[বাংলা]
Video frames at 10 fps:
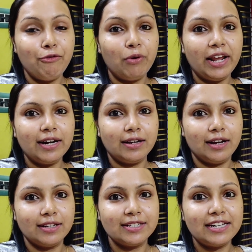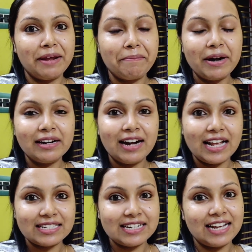ফোনের যে টেম্পার
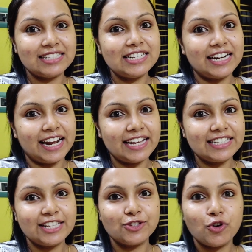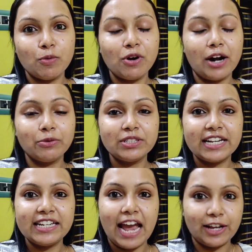গ্লাসটা আছে সেটাকে চেঞ্জ করব কারণ
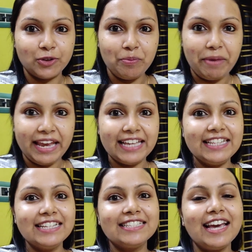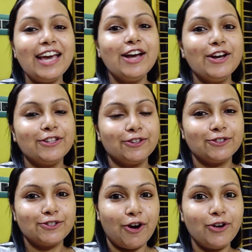যিনি একদম ভেঙে দিয়েছে তো
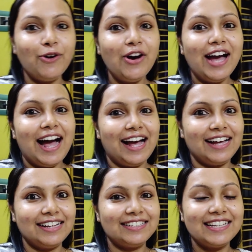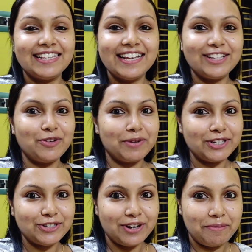চলো যেতে যেতে
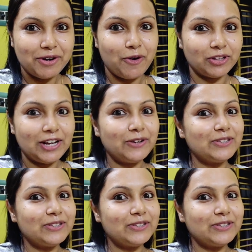তোমাদের সঙ্গে আবার কথা